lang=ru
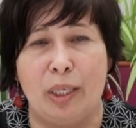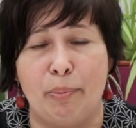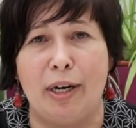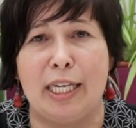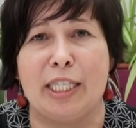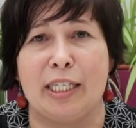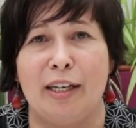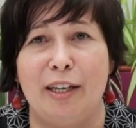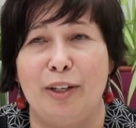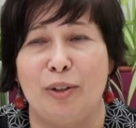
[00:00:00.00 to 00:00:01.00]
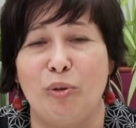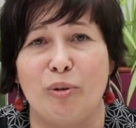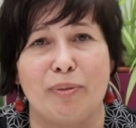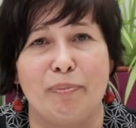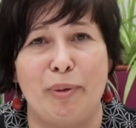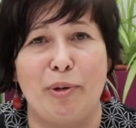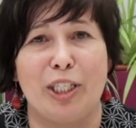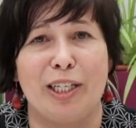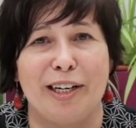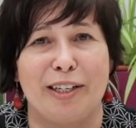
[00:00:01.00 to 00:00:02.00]
выгибается, ну,
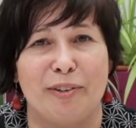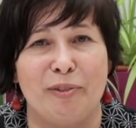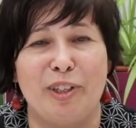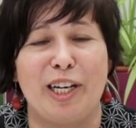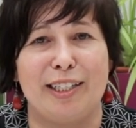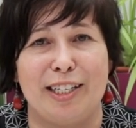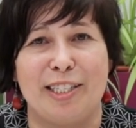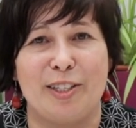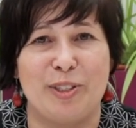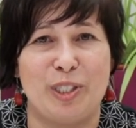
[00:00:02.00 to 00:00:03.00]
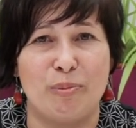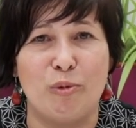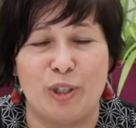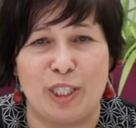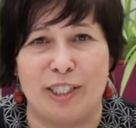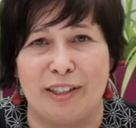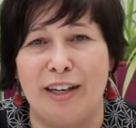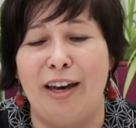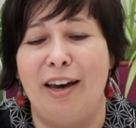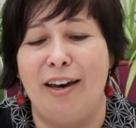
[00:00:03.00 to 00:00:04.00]
примерно как вы, когда делаете мостик.
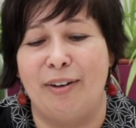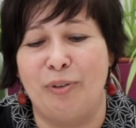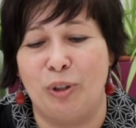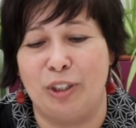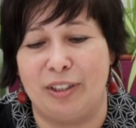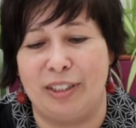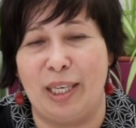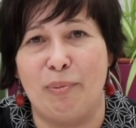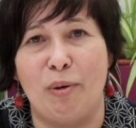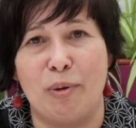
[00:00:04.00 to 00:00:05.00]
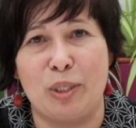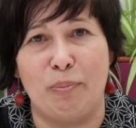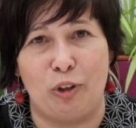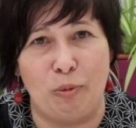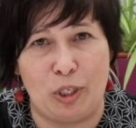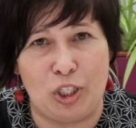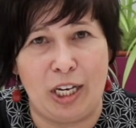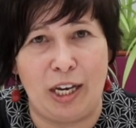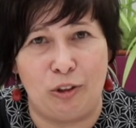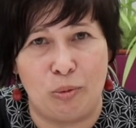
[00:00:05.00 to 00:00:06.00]
Вот. Таким образом
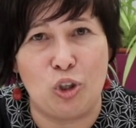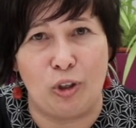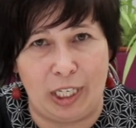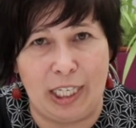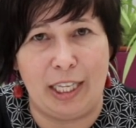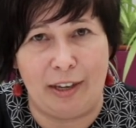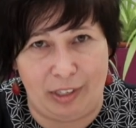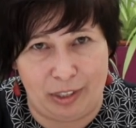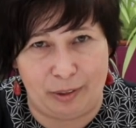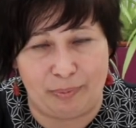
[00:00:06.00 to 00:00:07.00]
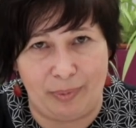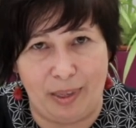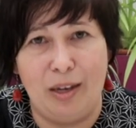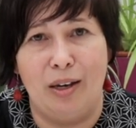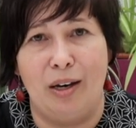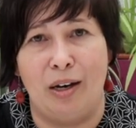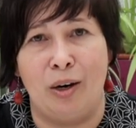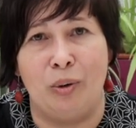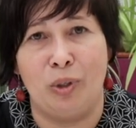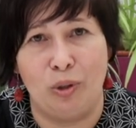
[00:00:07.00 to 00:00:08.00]
предупреждая о том, что она ядовита.
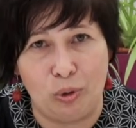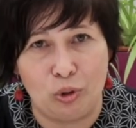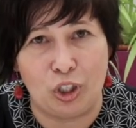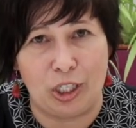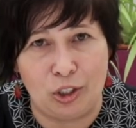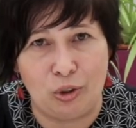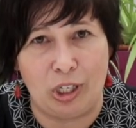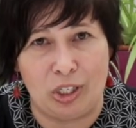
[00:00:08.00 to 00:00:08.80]
А, у нее тоже хорошо